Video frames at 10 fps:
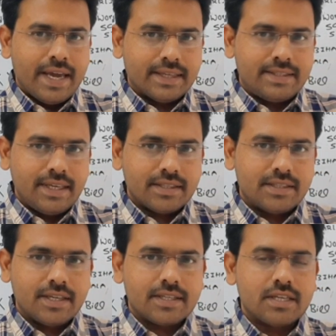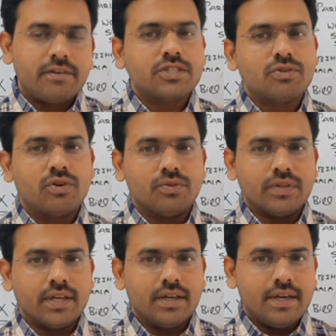ఎస్సీ ఎస్టీ రిజర్వేషన్ కూడా
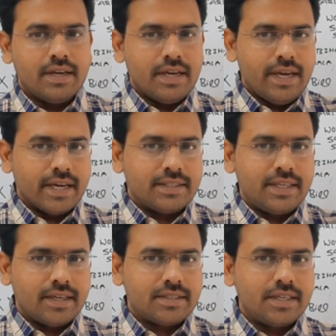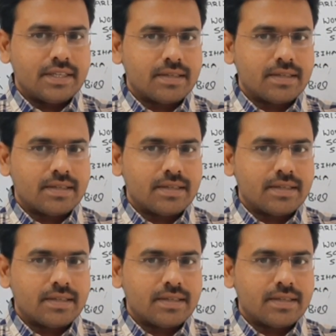ఉంది ఈ ఎస్సీ ఎస్టీ